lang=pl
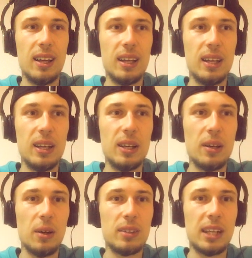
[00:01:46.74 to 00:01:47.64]
e,
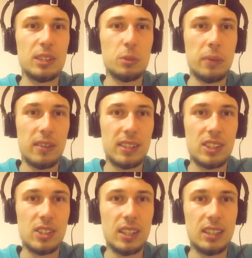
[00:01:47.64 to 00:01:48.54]
od razu pierwsze
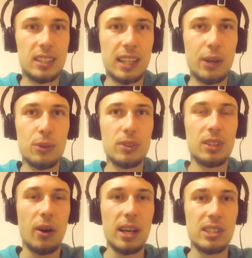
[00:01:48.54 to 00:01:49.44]
30
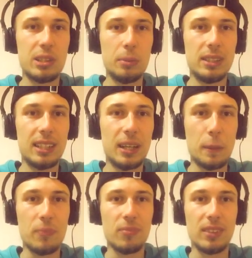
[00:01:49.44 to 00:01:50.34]
sekund kojarzy mi
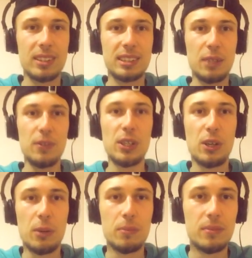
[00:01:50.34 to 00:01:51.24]
się z
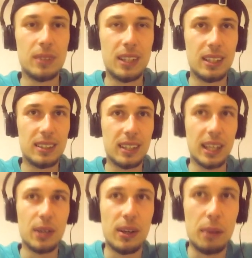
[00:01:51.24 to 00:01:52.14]
nawiką e,
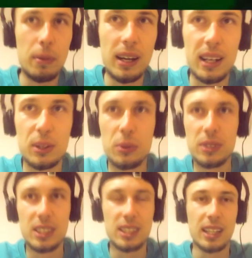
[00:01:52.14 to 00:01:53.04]
takiego rapera, tu
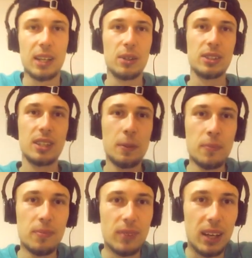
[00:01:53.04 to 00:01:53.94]
gdzieś jakiegoś
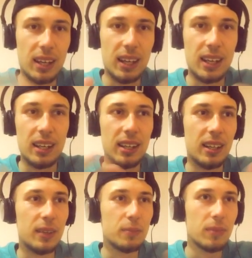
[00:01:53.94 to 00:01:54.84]

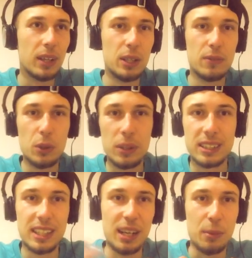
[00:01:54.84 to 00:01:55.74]
E,
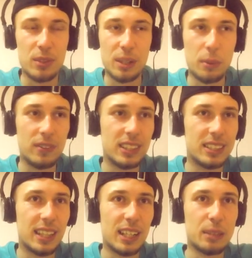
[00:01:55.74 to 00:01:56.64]
influencera, można
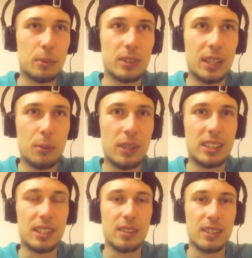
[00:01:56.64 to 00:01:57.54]
powiedzieć teraz, bo zajmuje
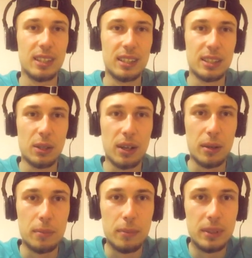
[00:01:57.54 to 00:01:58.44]
się e,
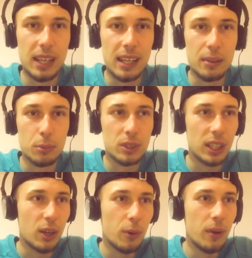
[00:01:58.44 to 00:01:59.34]
trochę mniej
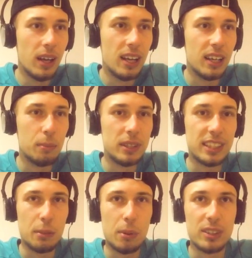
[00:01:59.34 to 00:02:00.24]
muzyką. E,
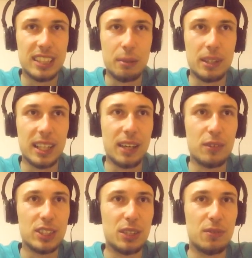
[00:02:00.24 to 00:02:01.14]
mister Polska ma takie
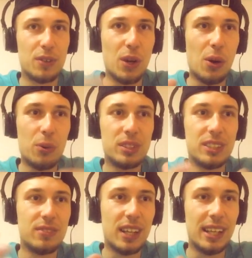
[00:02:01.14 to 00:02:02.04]
właśnie flow
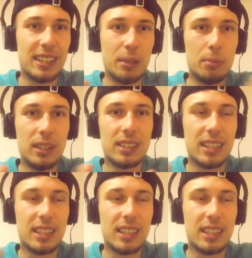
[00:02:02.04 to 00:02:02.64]
dziwne i ten beat